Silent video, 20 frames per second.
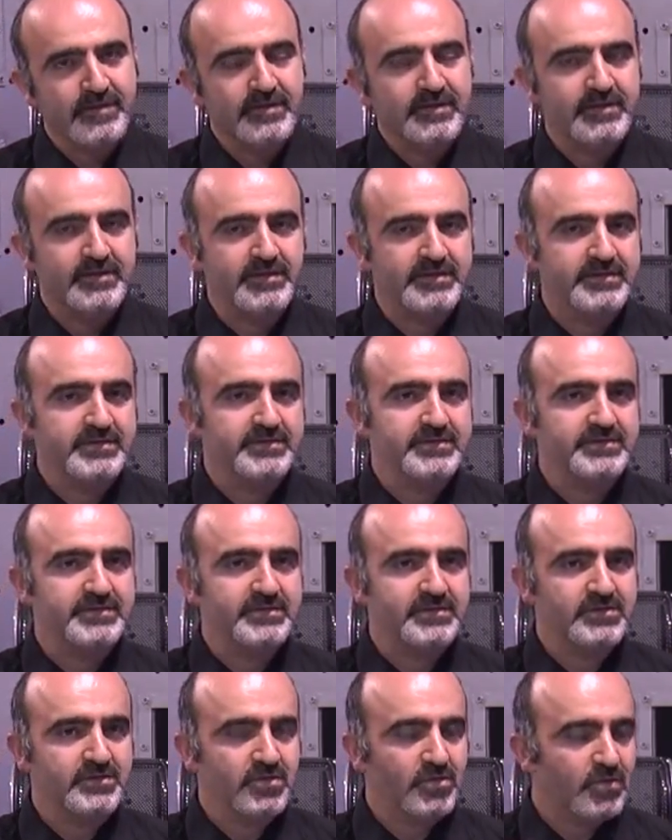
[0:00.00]
e,
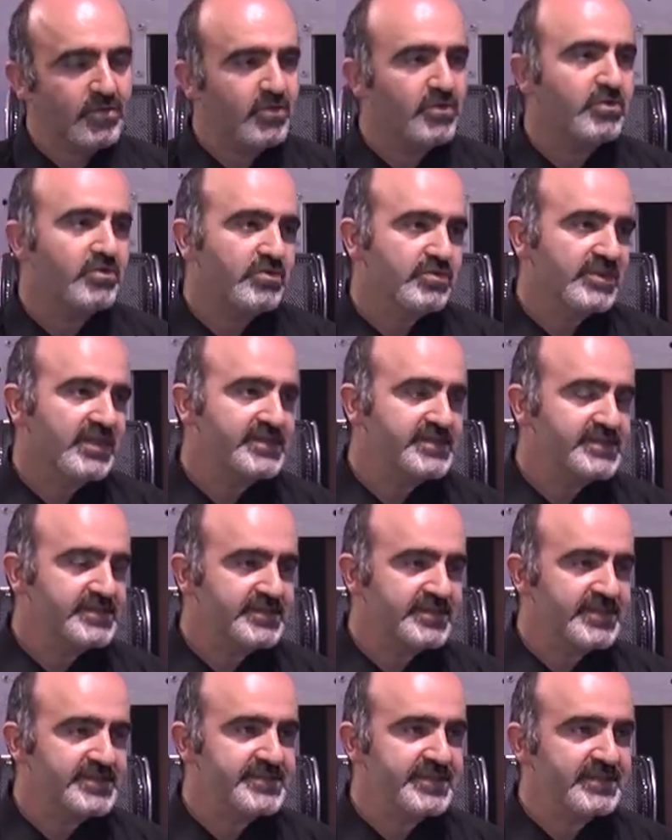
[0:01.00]
onlar sizi
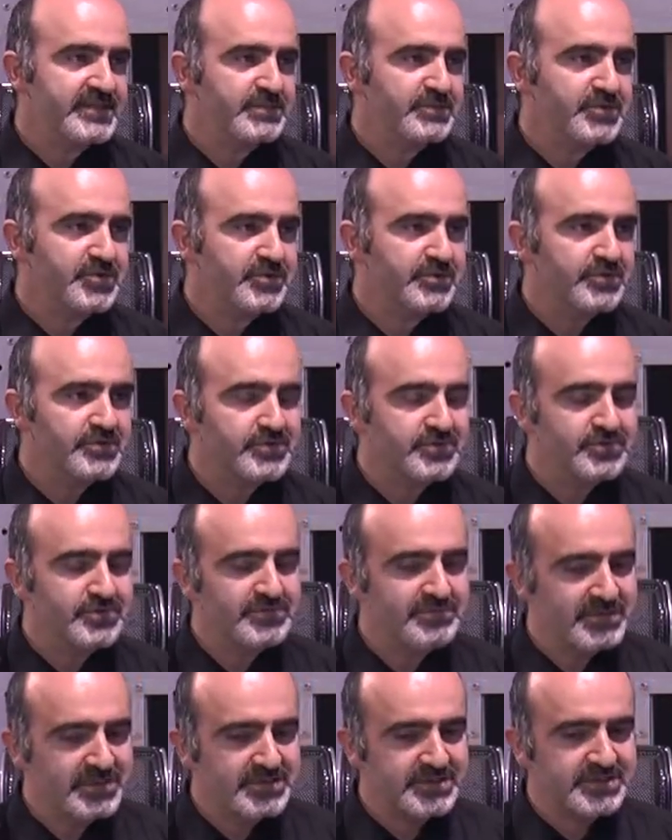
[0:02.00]
desteklemiş oluyor.
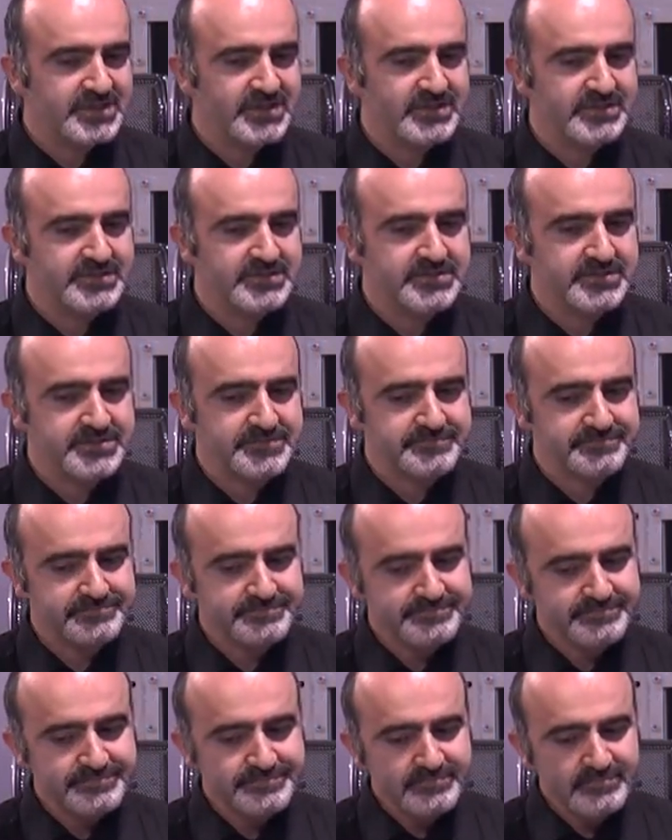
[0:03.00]
Çünkü bilinçaltını
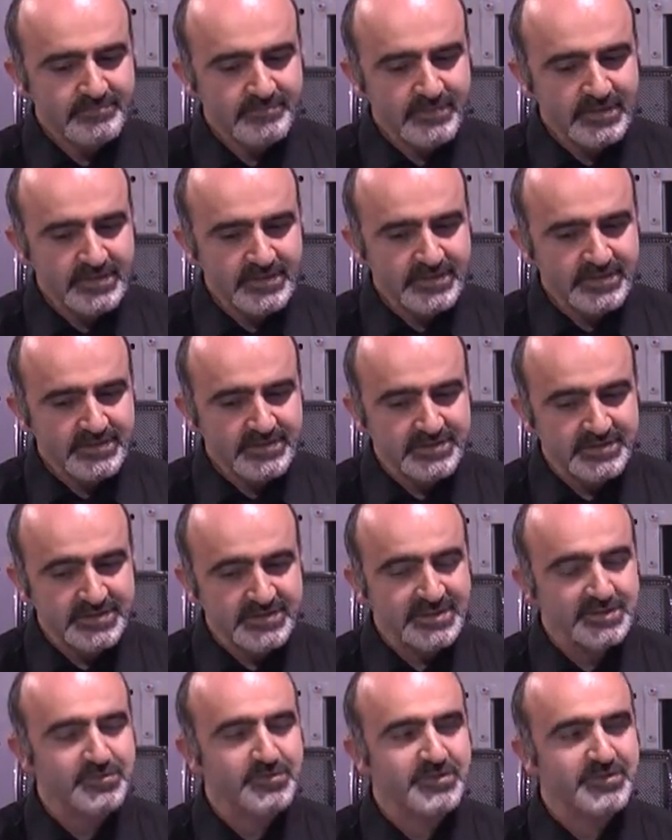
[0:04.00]
e,
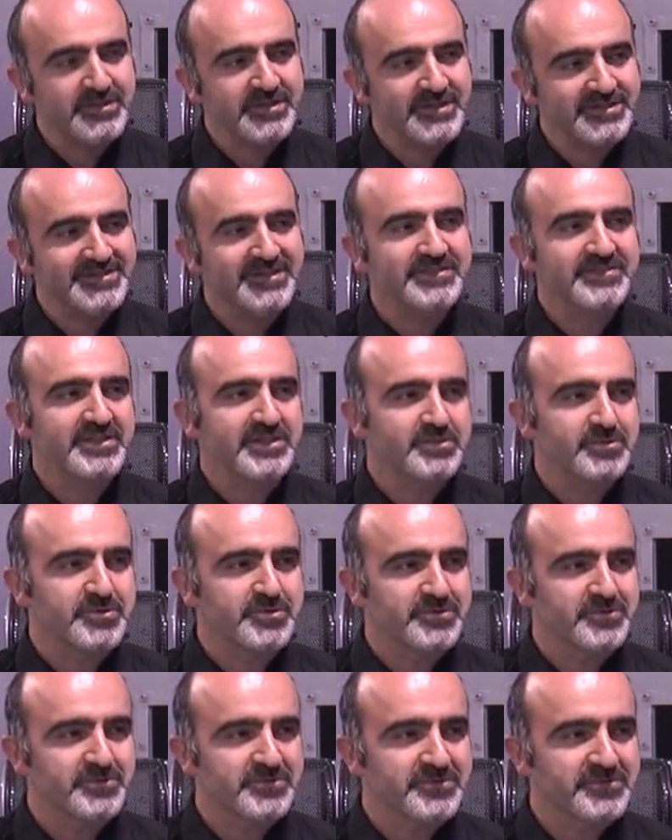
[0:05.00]
kitap okuyarak
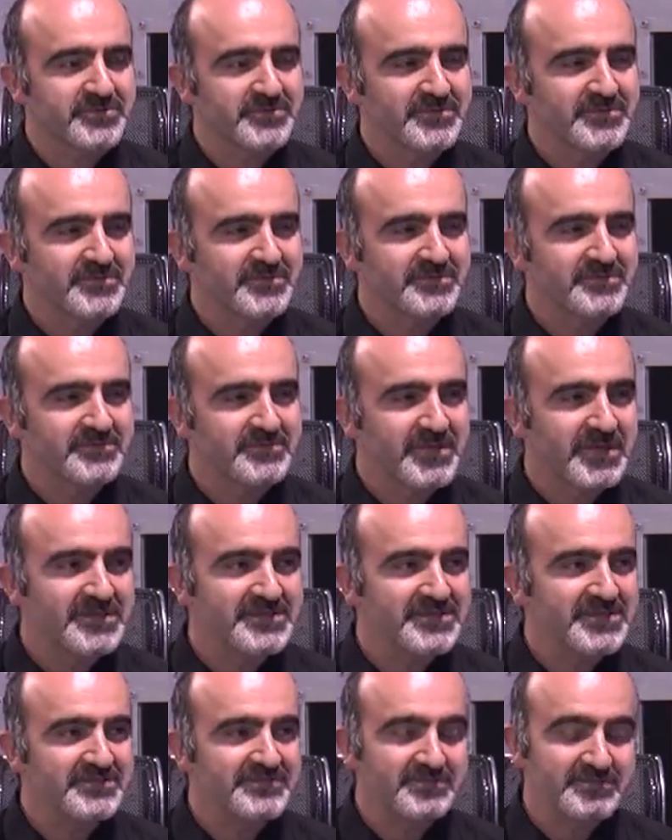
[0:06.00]
tanıyamıyorsunuz.
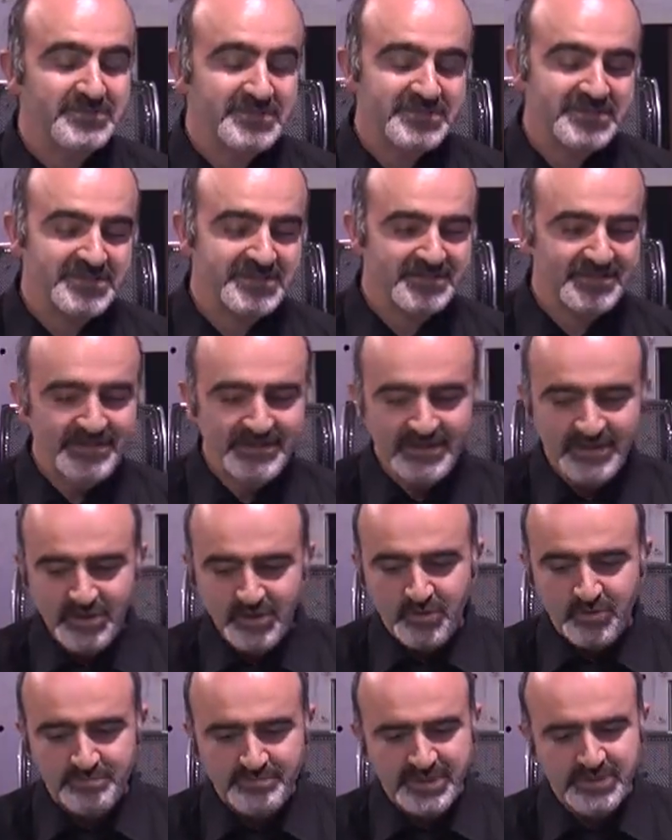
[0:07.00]
Maalesef evet. bir tek
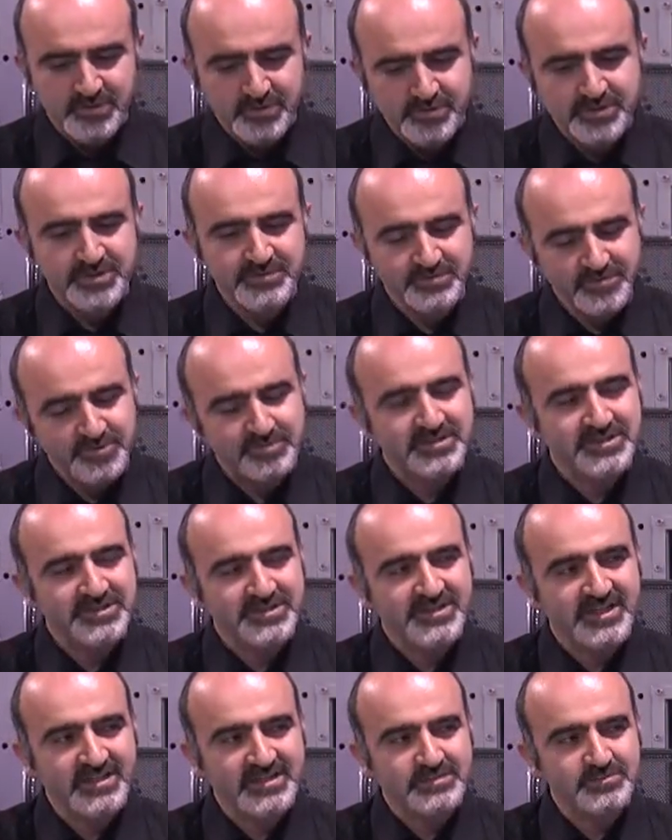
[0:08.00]
ben okuyayım şu
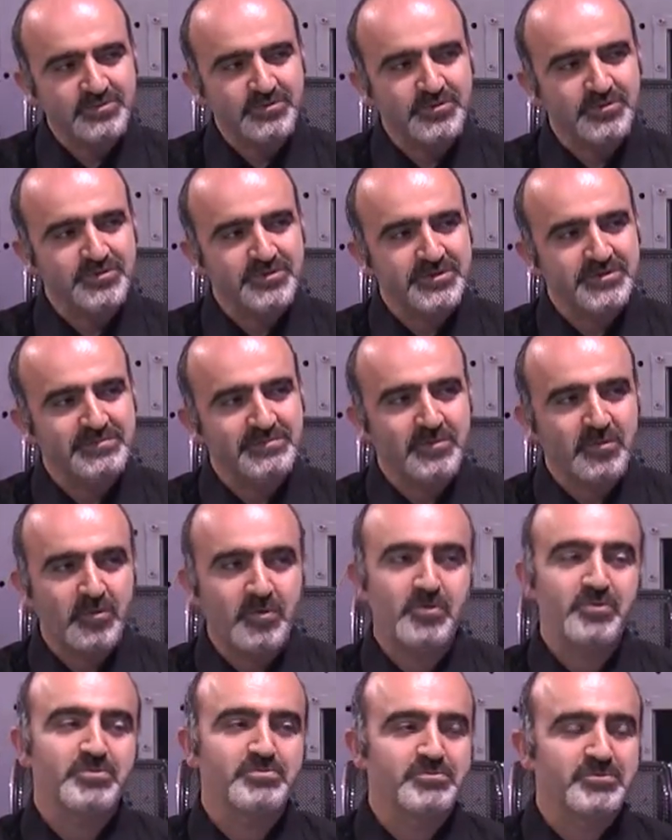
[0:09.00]
bilinçaltını çözeyim
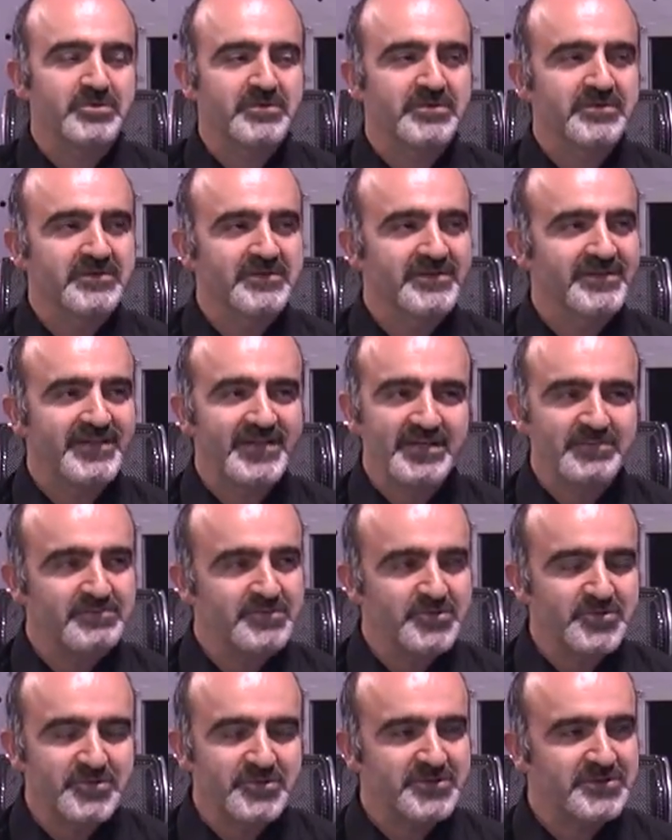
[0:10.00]
olmuyor. Yani
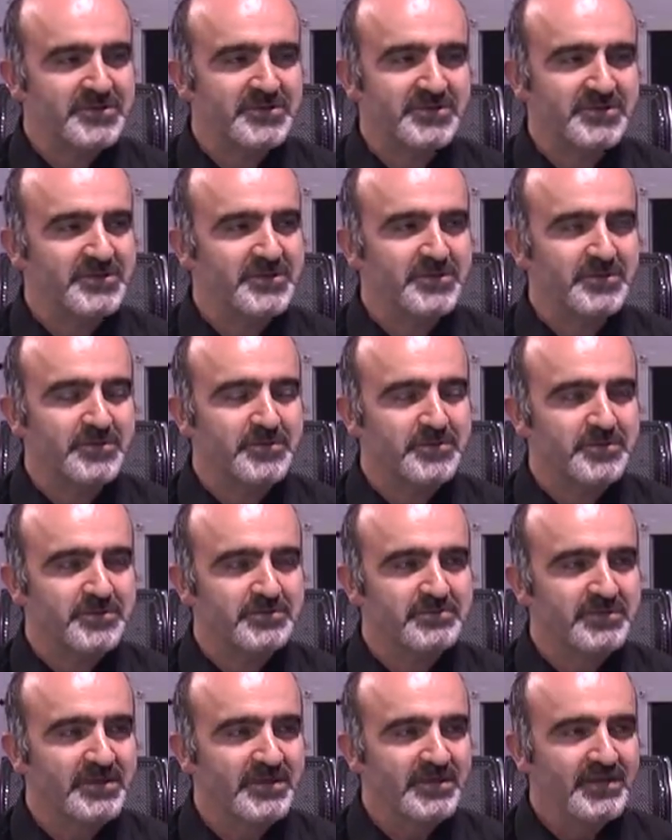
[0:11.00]
birçok kişiyi de
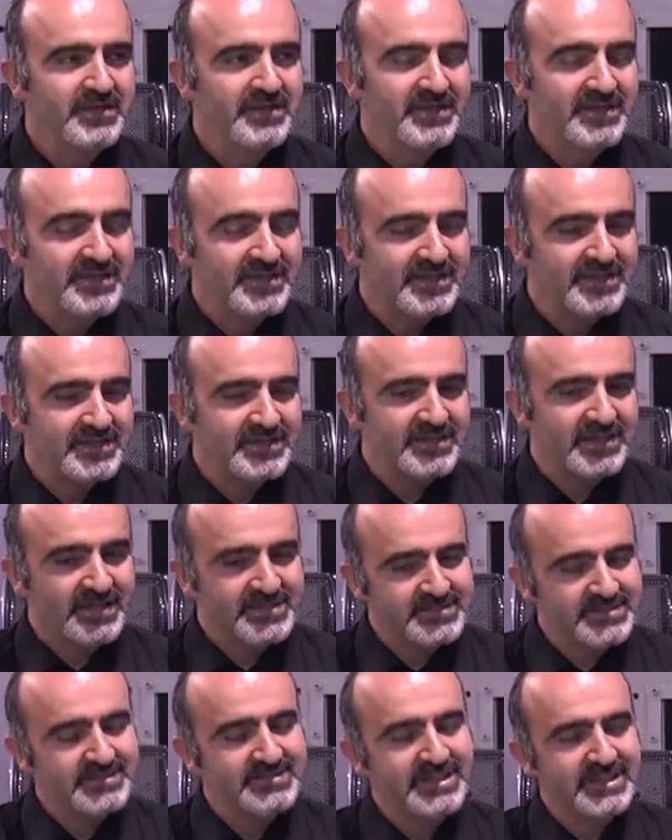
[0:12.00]
gördüm. E,
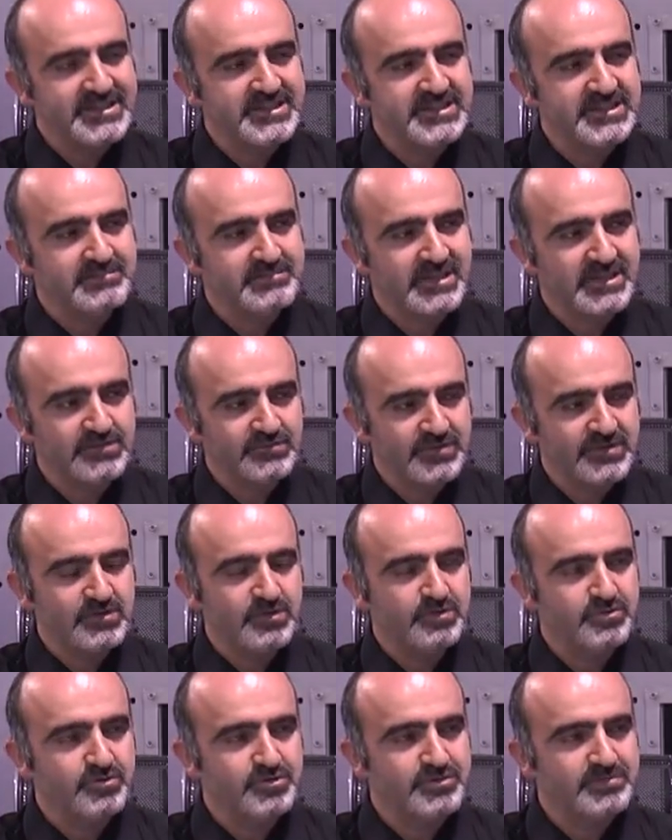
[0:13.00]
asıl değişimler ve
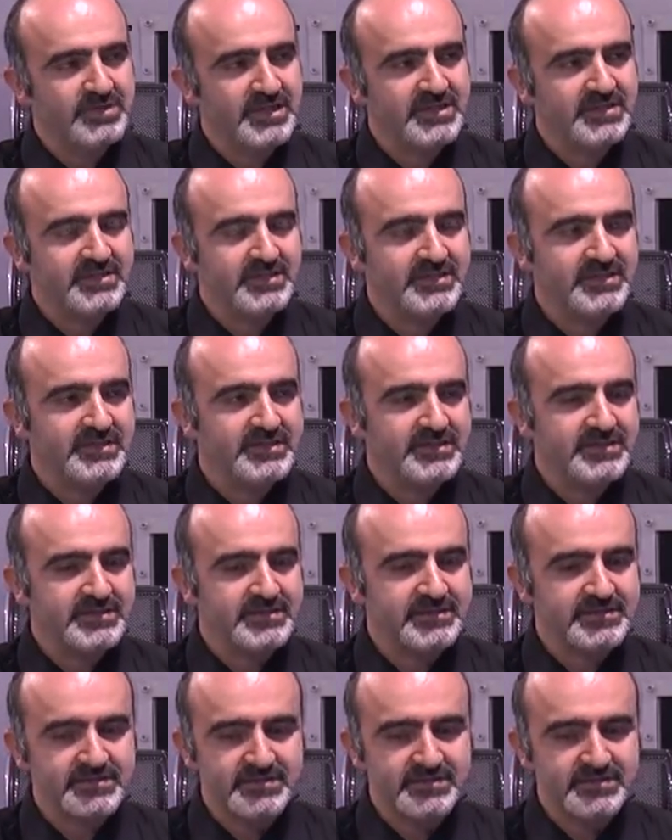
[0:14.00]
dönüşümler e,